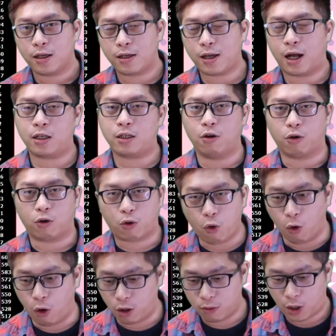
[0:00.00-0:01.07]
压力有
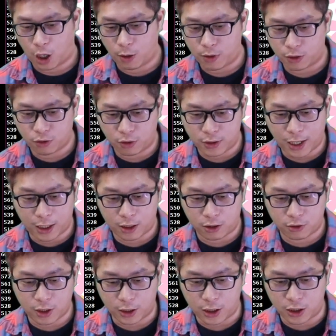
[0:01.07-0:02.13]
过，好比说压力
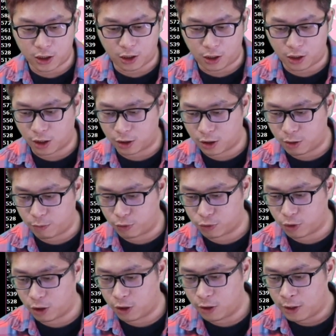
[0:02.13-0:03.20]
就像一层一层的，比如
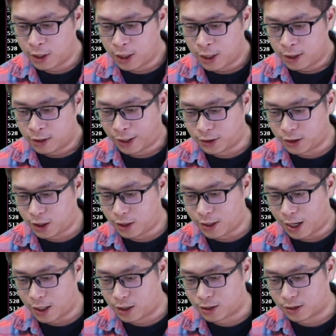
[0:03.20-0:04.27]
说台积电
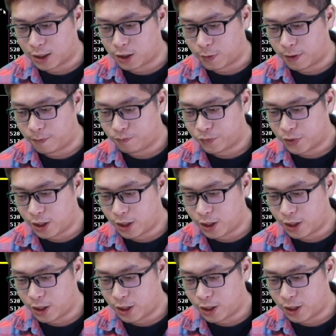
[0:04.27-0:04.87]
压力假设在这边，